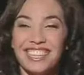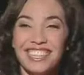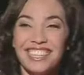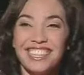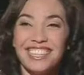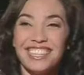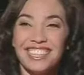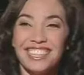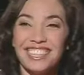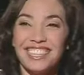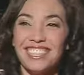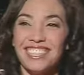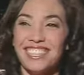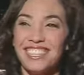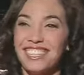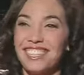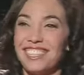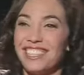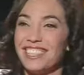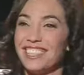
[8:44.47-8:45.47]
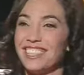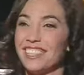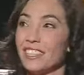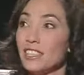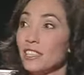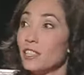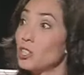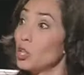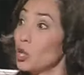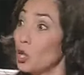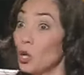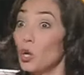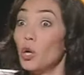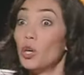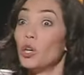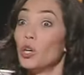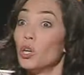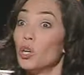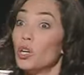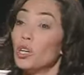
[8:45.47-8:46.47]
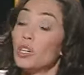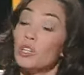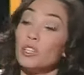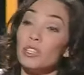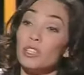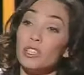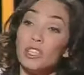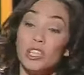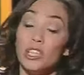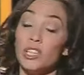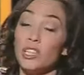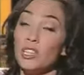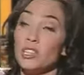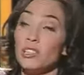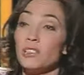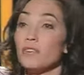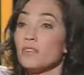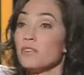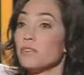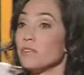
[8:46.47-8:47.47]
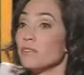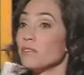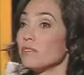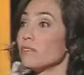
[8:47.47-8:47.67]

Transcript: ¿Salieron publicadas o fue una cosa íntima? No. Ah.